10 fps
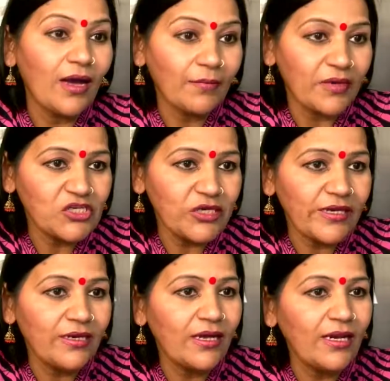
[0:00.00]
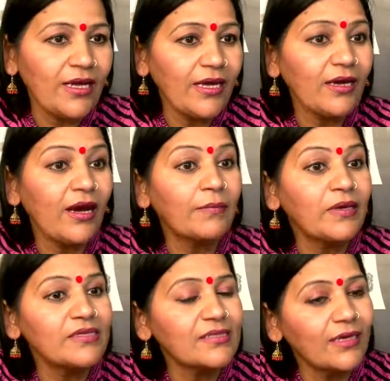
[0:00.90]
आपके शरीर के लिए
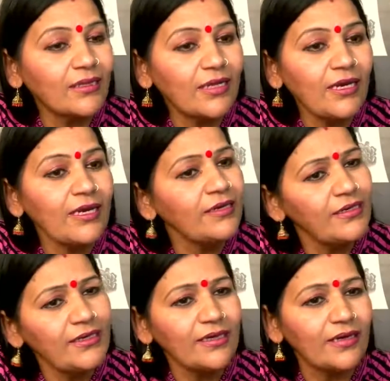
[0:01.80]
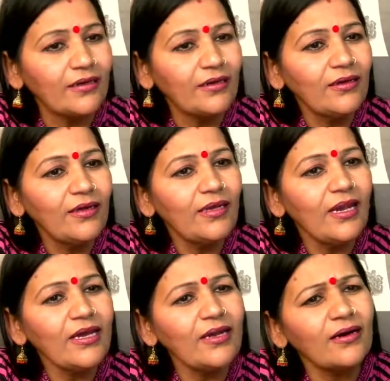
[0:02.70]
आपकी सेहत के लिए ठीक है
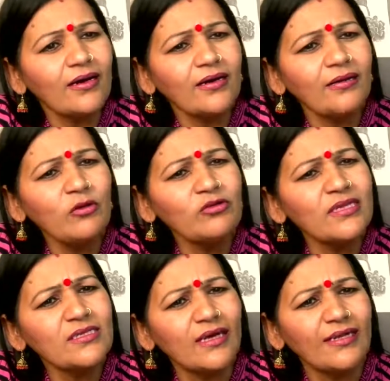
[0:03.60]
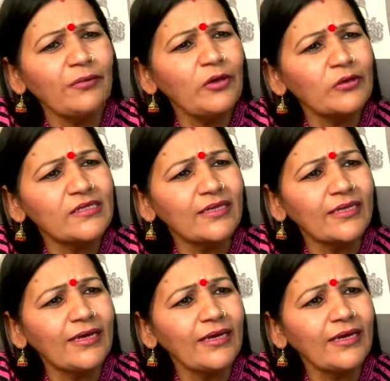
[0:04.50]
लेकिन अगर कभी उससे ज़्यादा भी हो जाता